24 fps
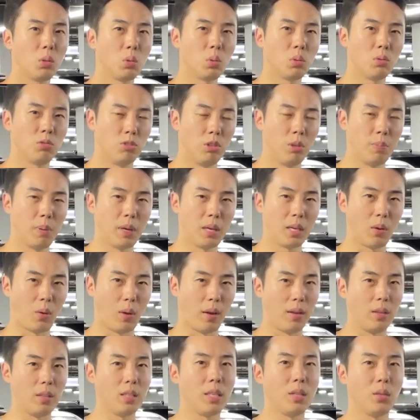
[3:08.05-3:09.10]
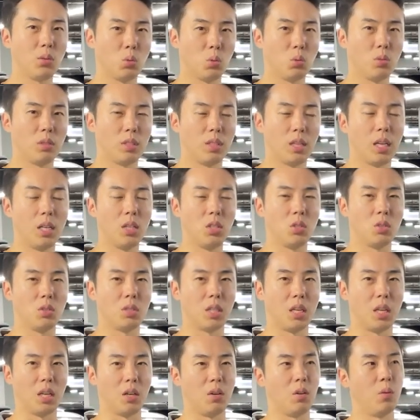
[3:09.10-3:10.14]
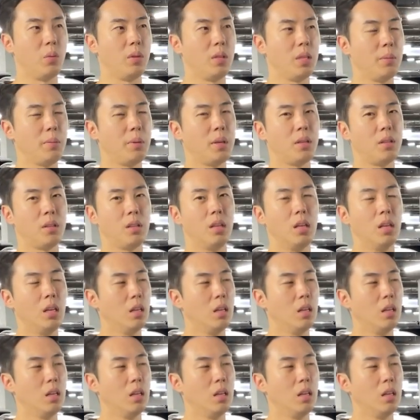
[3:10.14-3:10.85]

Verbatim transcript: 또 구입하기 굉장히 좋은 그랜저잖아요 왜냐면